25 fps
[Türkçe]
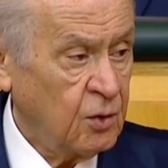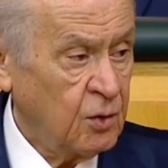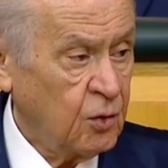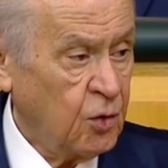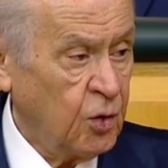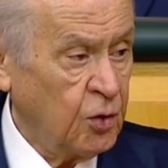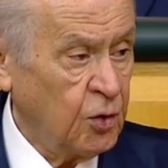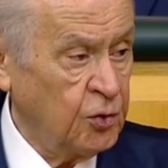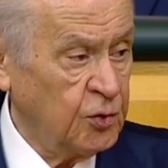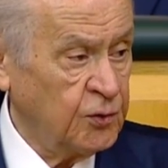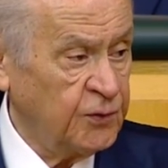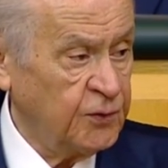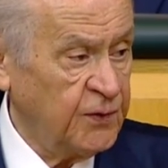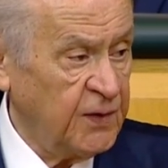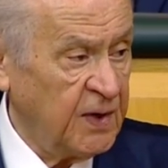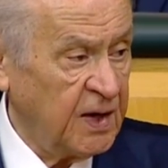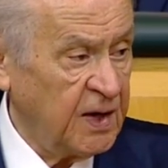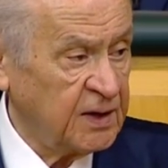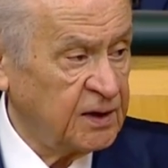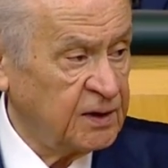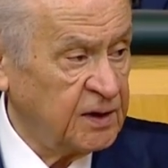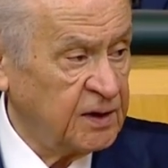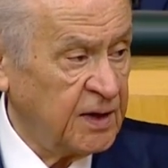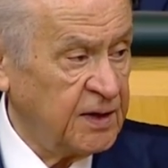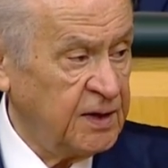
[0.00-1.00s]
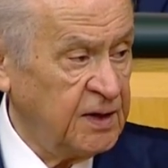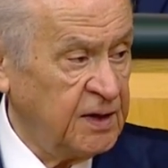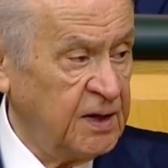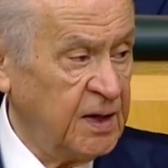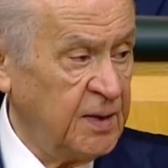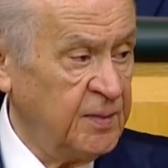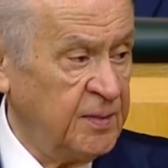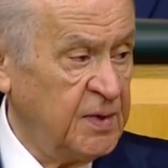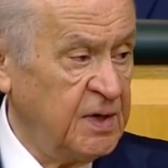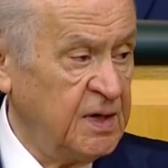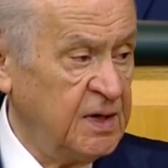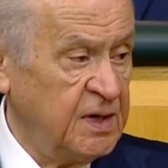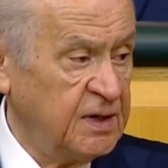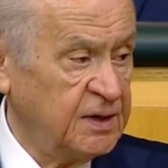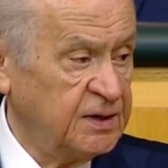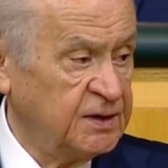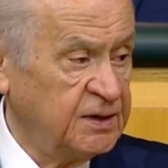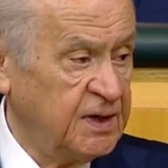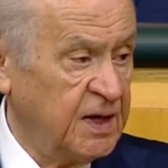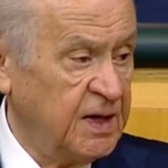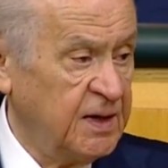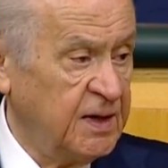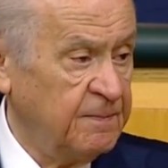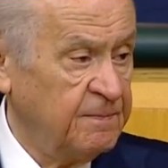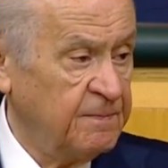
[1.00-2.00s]
Konut fiyatları ile
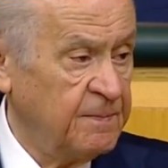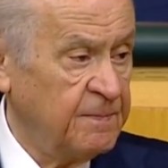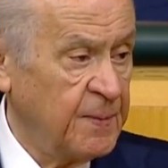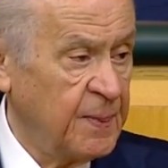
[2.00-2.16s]
birlikte